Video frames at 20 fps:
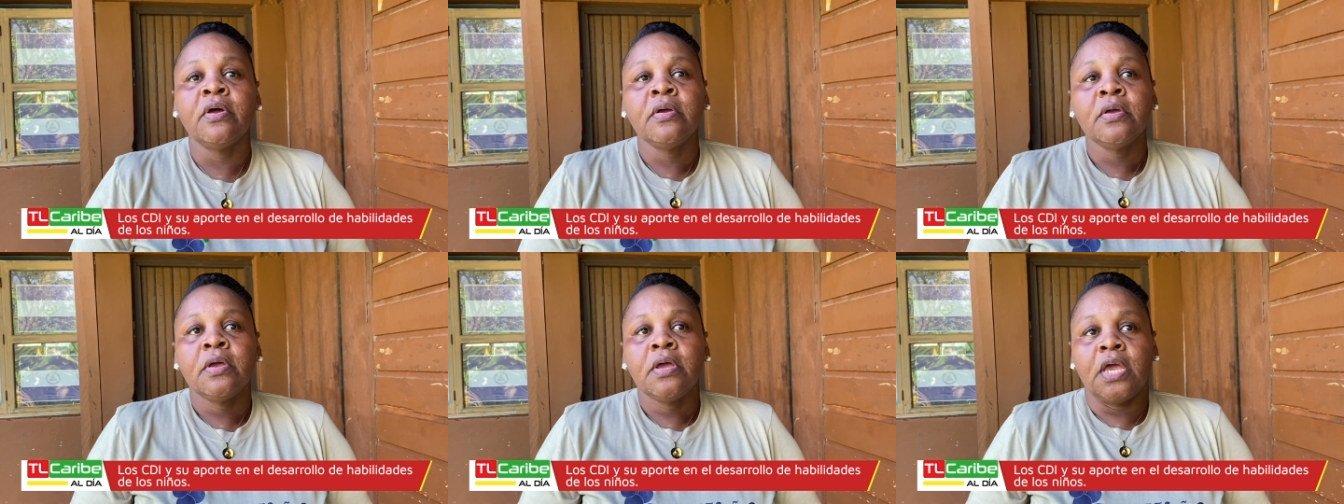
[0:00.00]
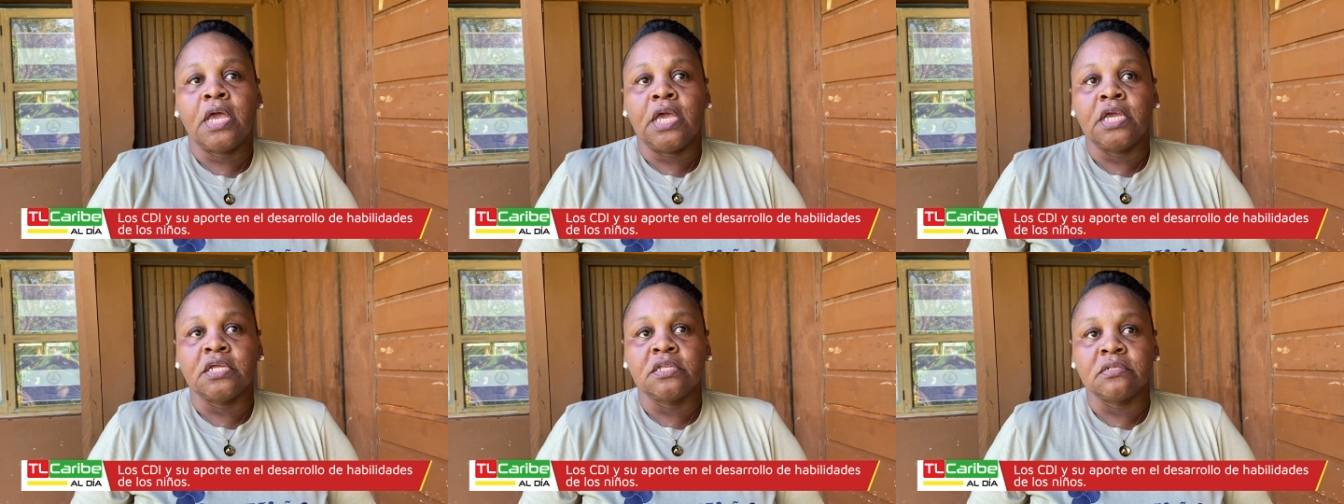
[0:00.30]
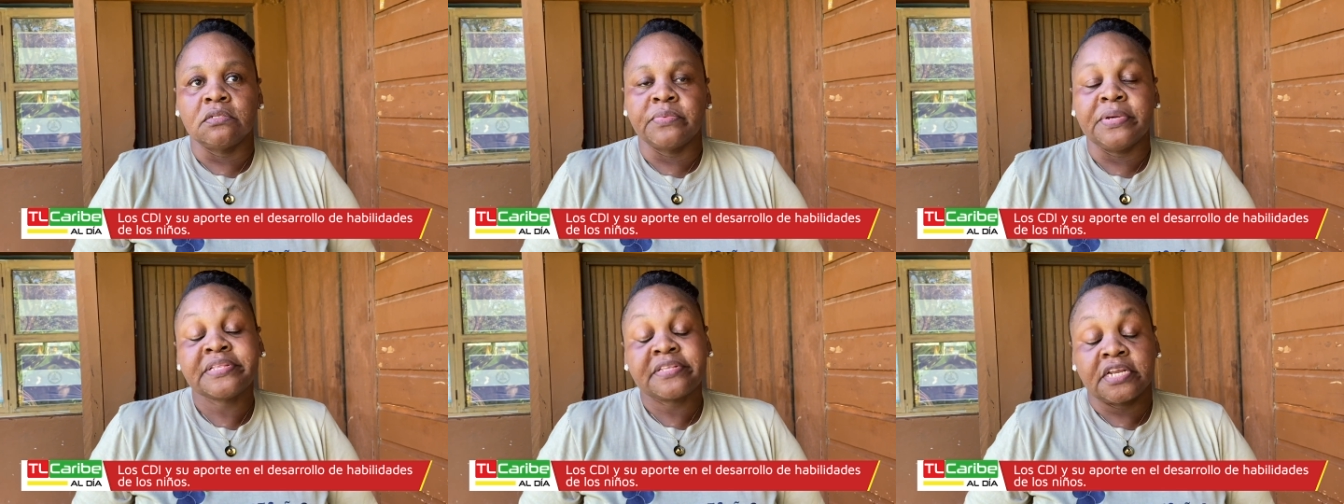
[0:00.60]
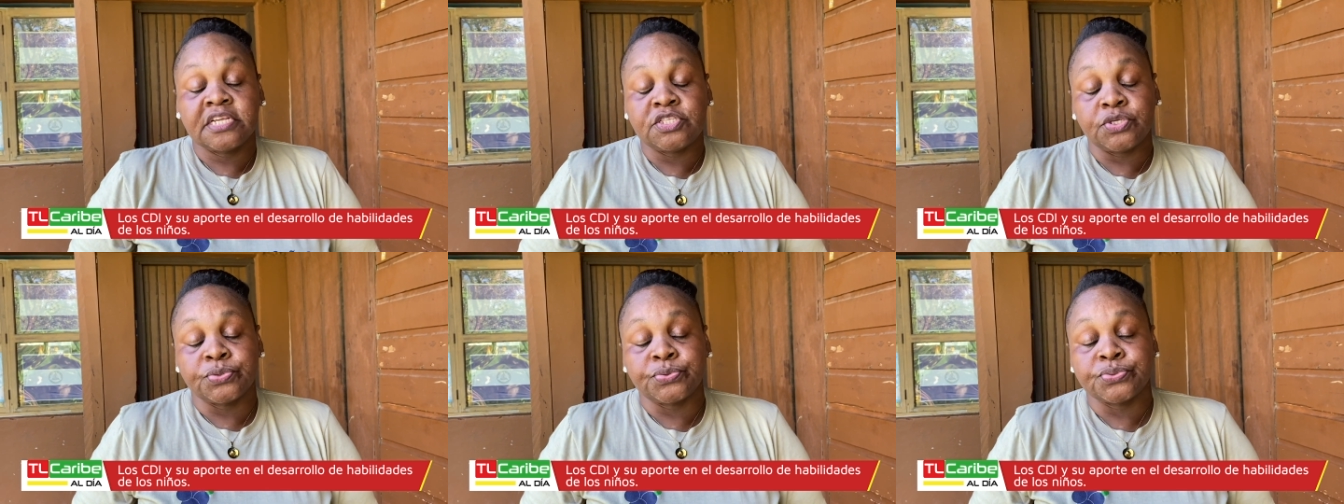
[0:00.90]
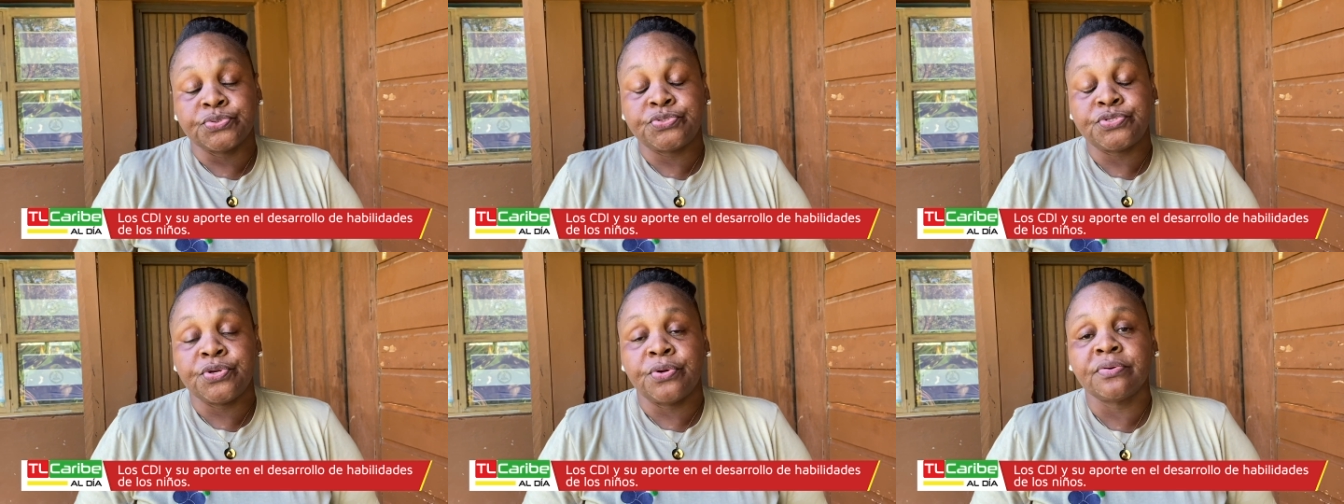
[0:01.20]
en nuestra
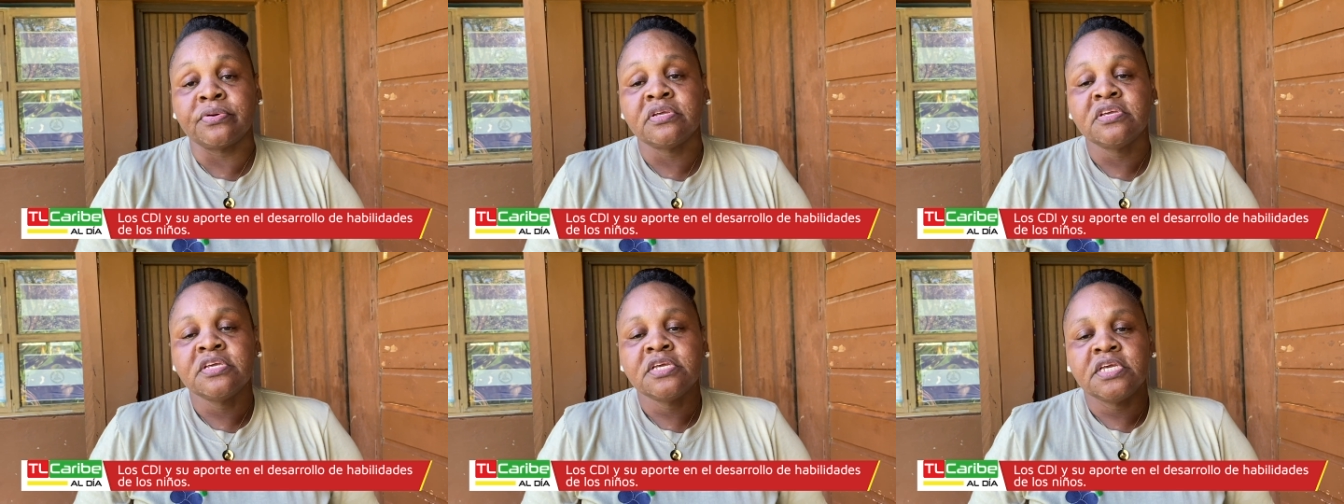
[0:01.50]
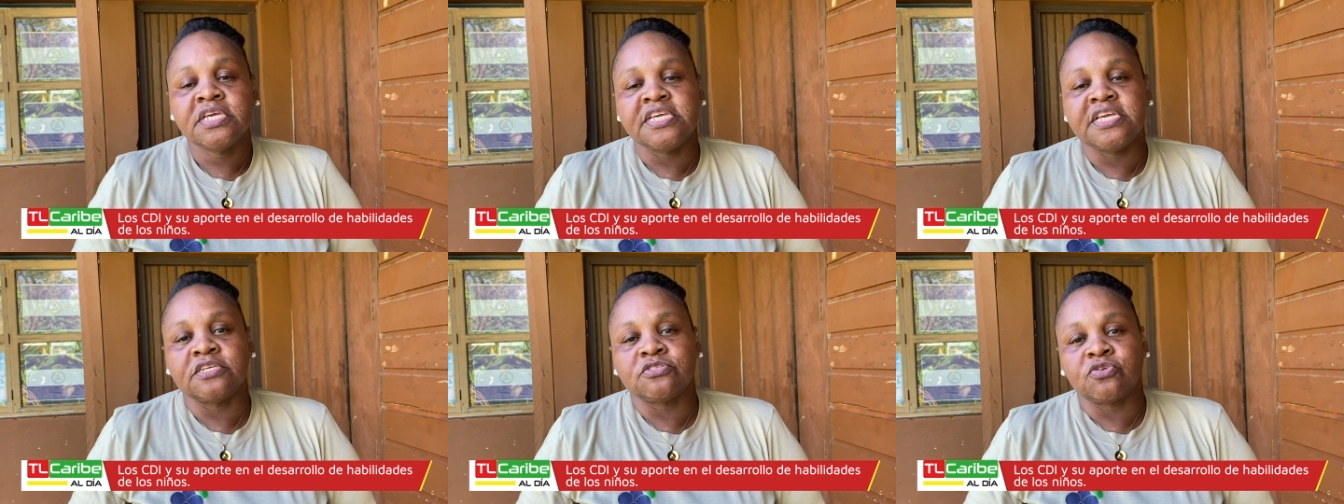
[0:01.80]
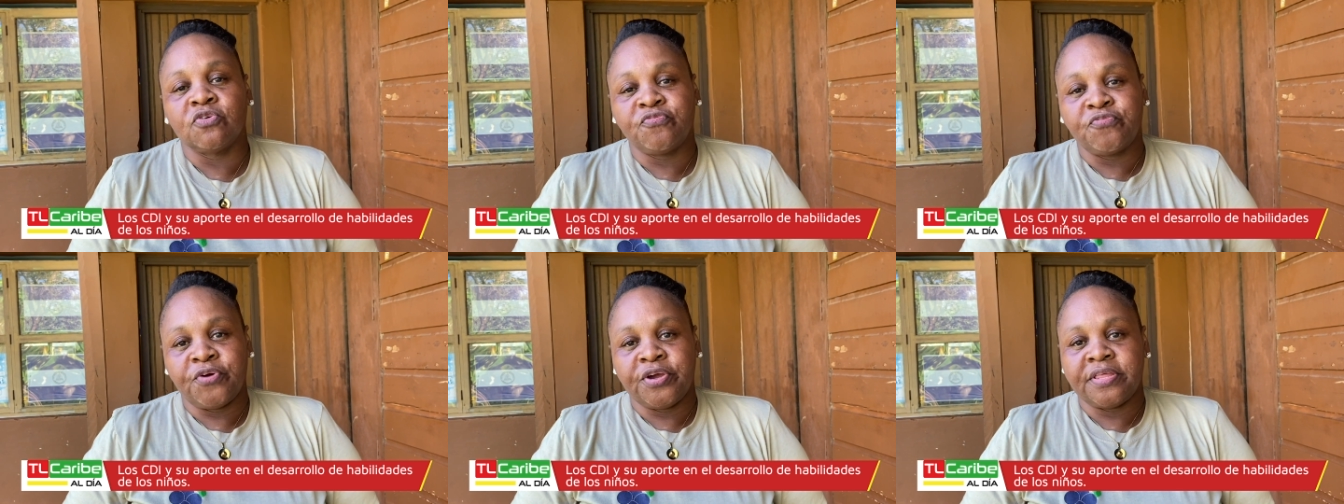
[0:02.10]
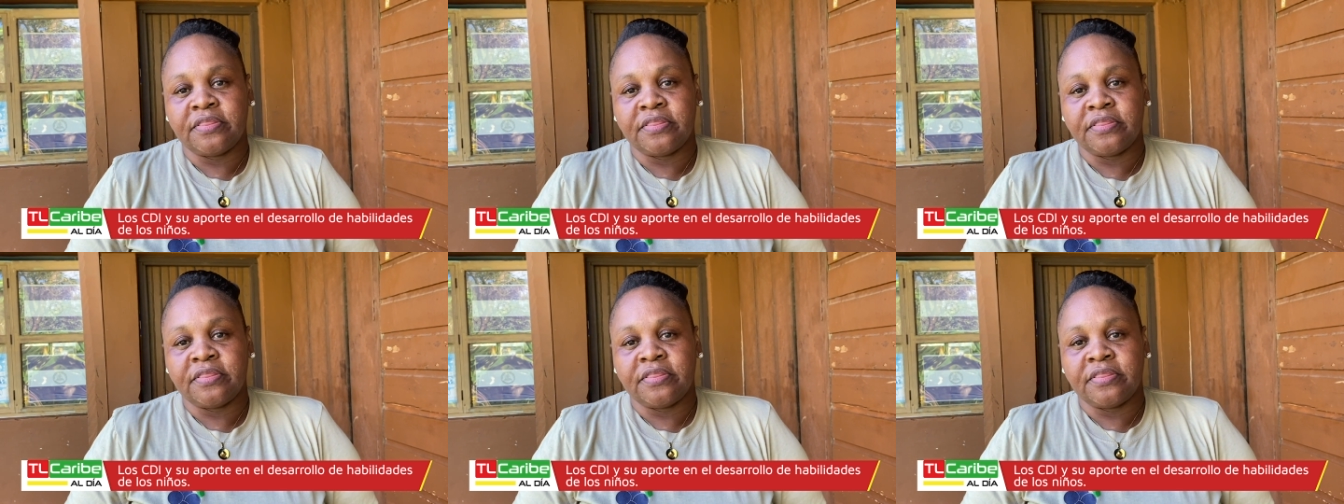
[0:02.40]
institución, y eso fue